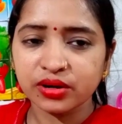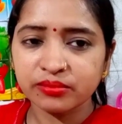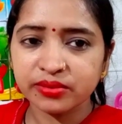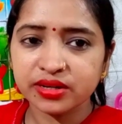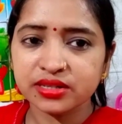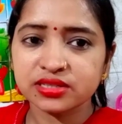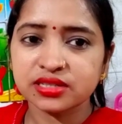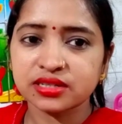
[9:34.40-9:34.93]

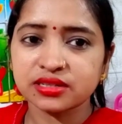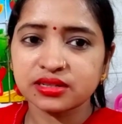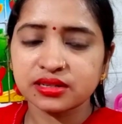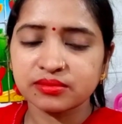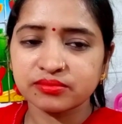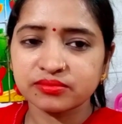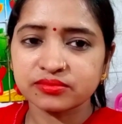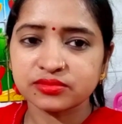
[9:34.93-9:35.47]
राधिका
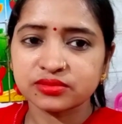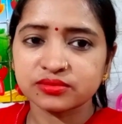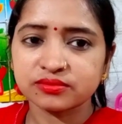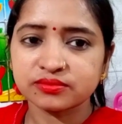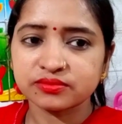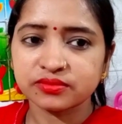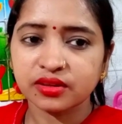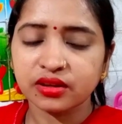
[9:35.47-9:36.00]
अपने ब्लॉग
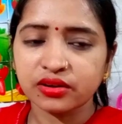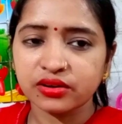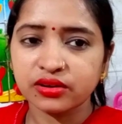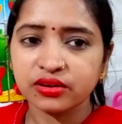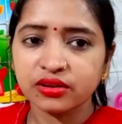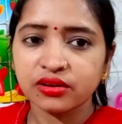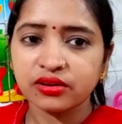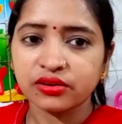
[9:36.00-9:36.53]
में
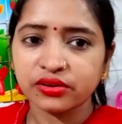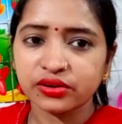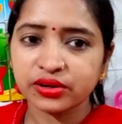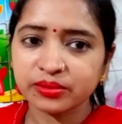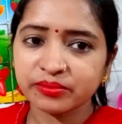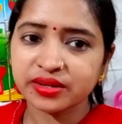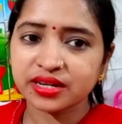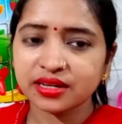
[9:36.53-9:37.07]
बताएगी
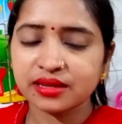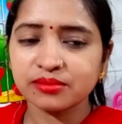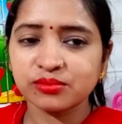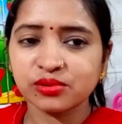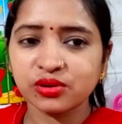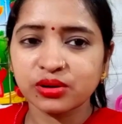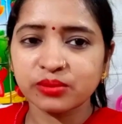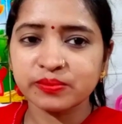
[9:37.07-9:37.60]
जब उनका
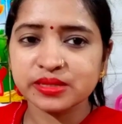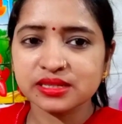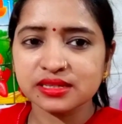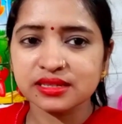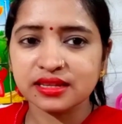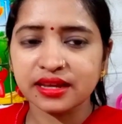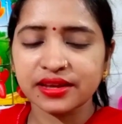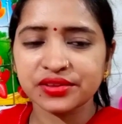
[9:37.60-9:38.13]
ब्लॉग
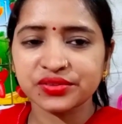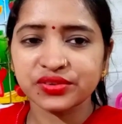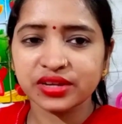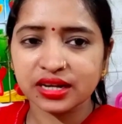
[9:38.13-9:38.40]
आएगा तब